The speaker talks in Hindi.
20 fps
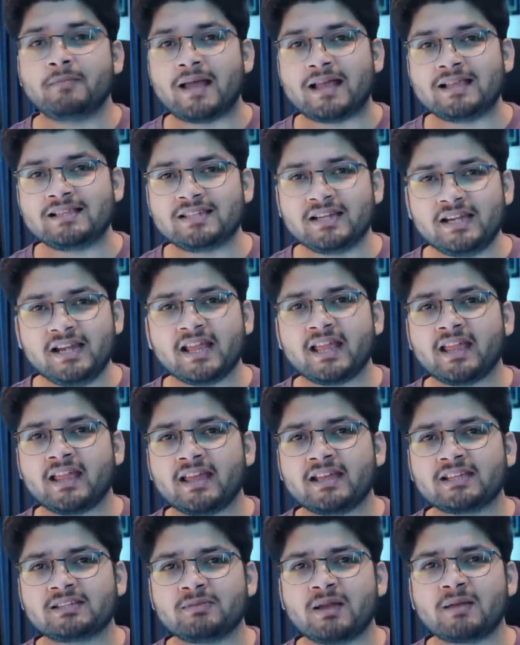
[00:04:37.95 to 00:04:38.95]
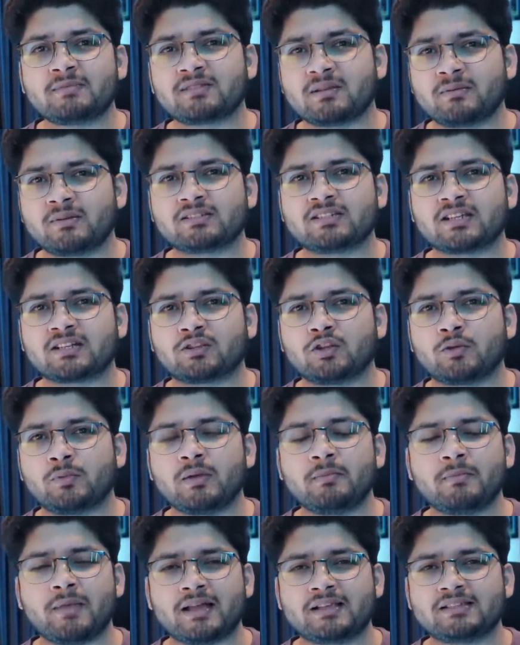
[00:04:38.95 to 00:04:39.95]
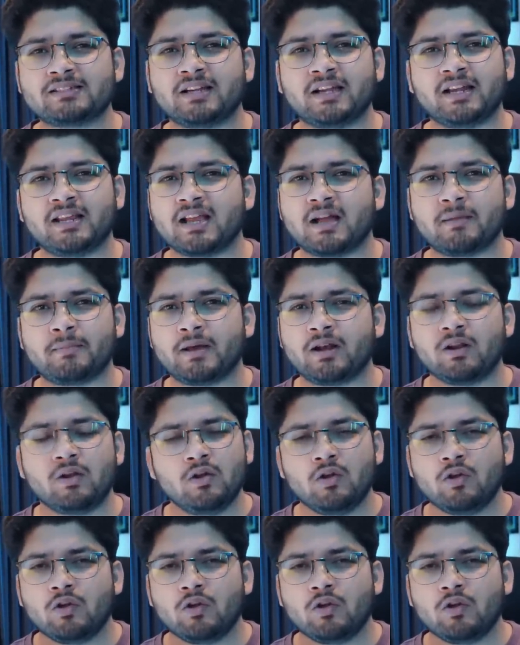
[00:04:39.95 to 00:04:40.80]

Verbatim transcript: मैन सिटी के केस में आप समझ सकते हो भाई मैन सिटी यहाँ पर